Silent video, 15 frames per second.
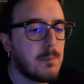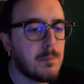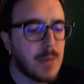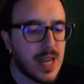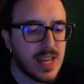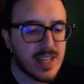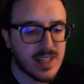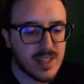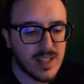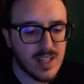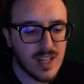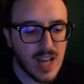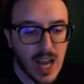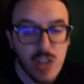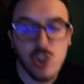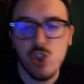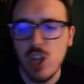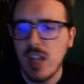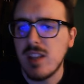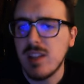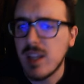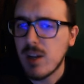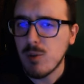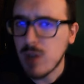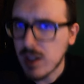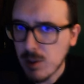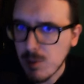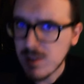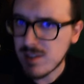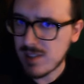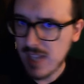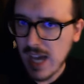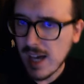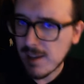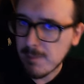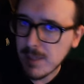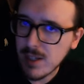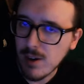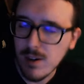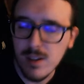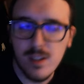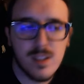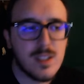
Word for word: per ascendere una di queste armi, no?